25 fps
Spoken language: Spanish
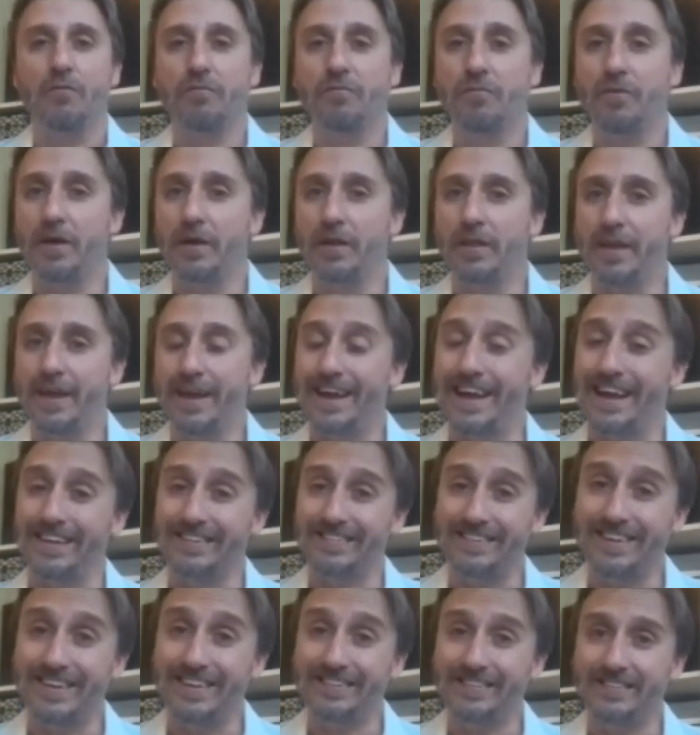eh, de
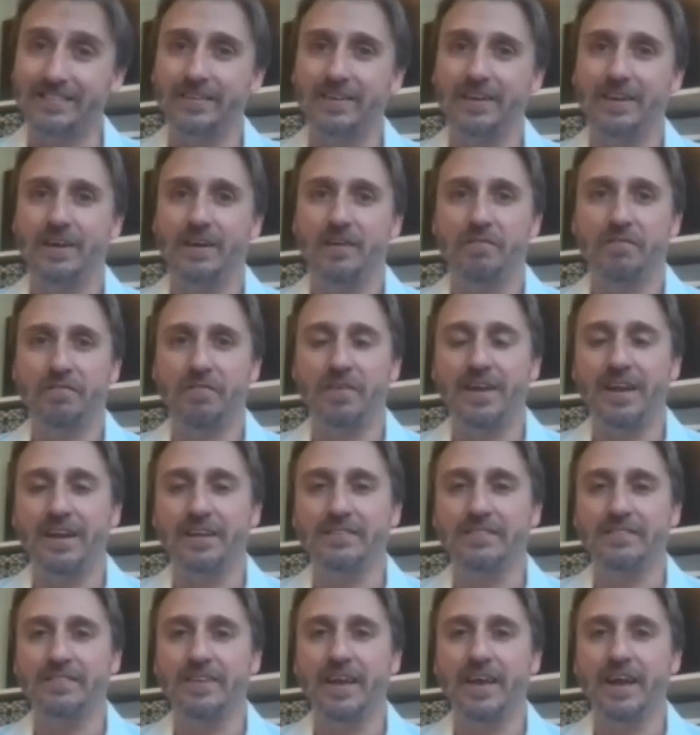escasez
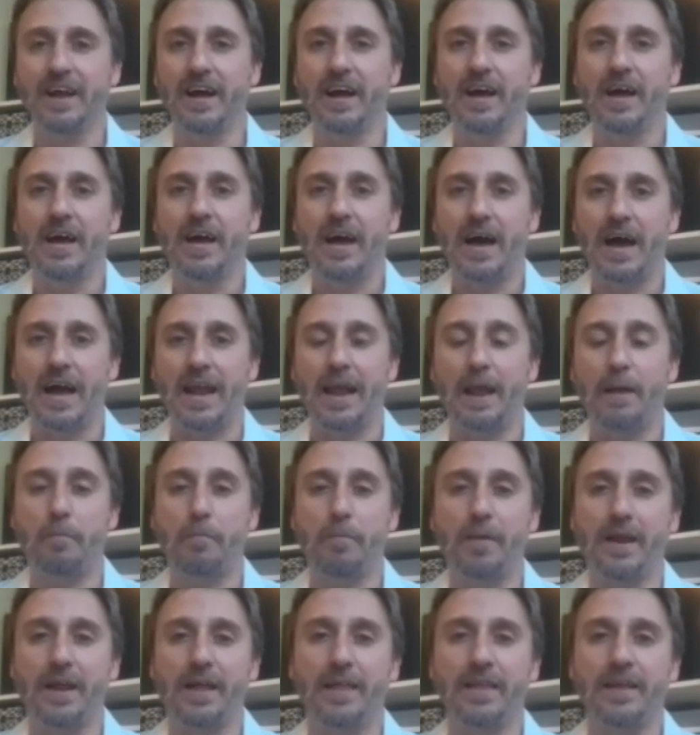financiera a la
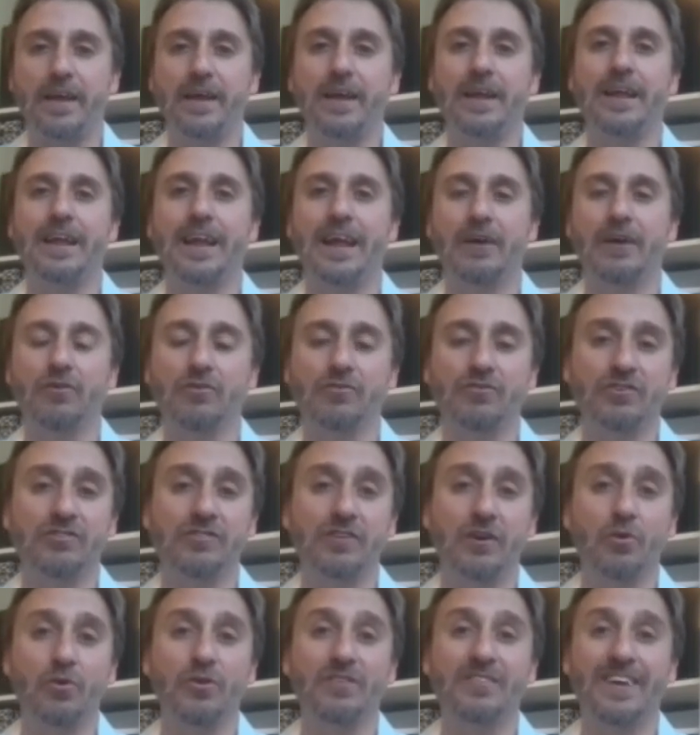espera de la
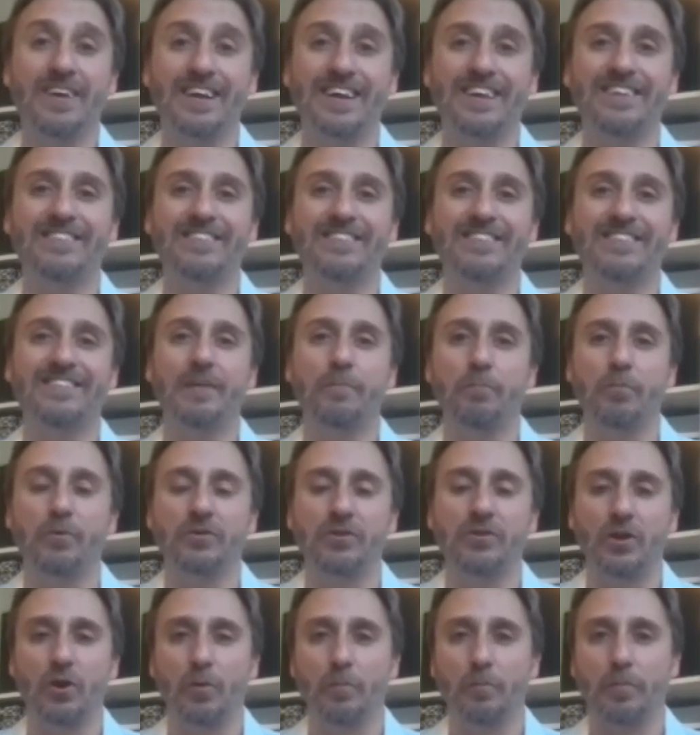cosecha gruesa que se
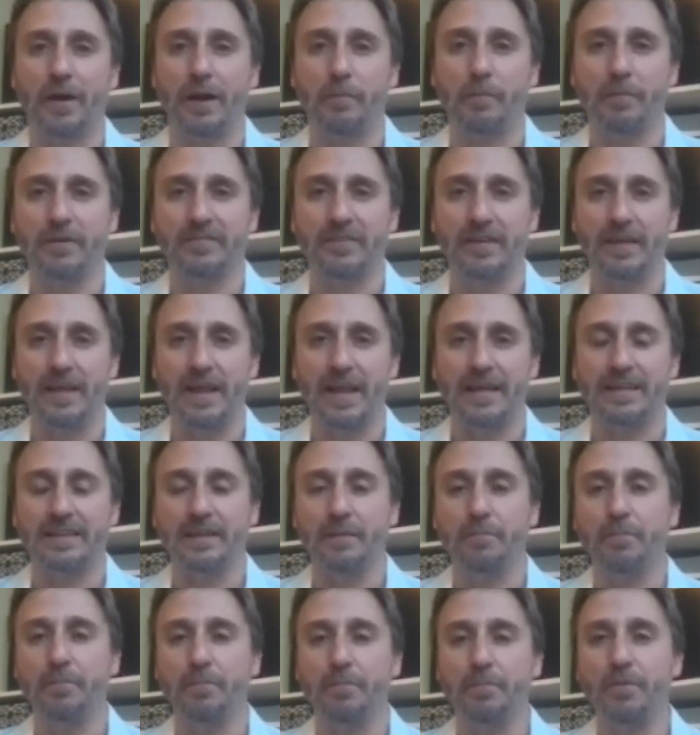postergó para más
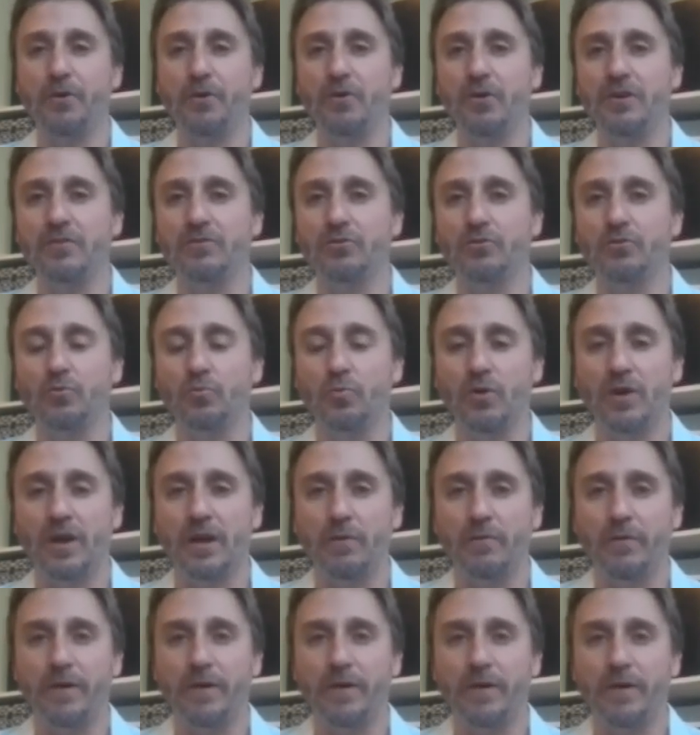adelante. Pero eso tuvo que
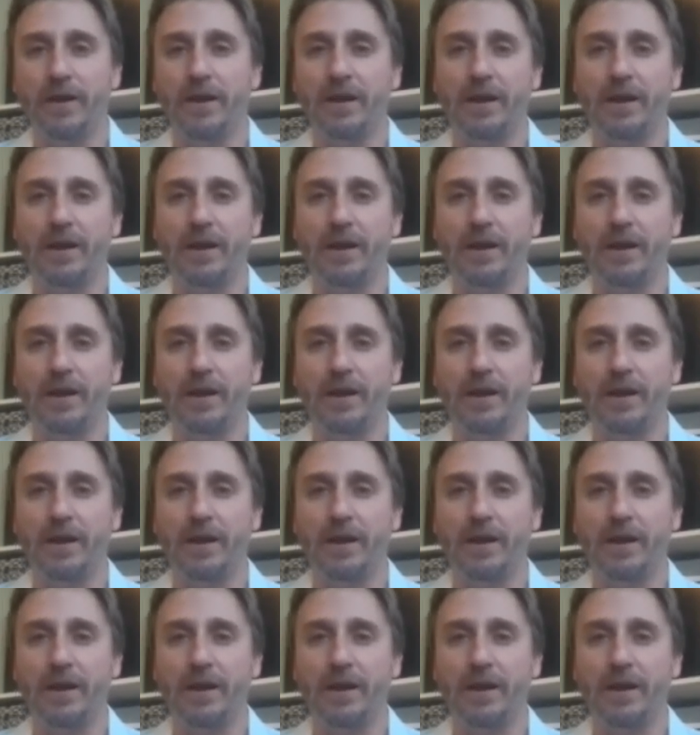ver en las